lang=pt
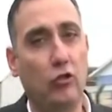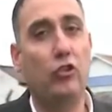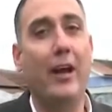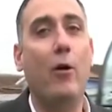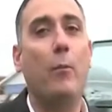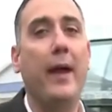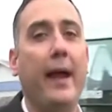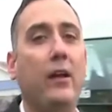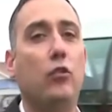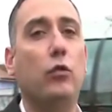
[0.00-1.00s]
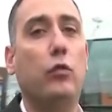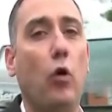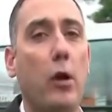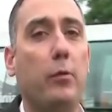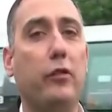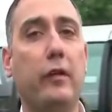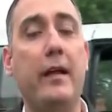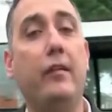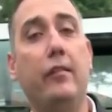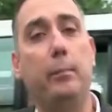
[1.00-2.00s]
Geralmente os ônibus
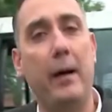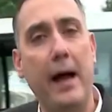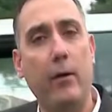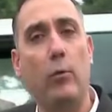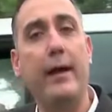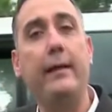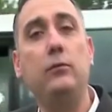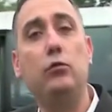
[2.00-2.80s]
eles param em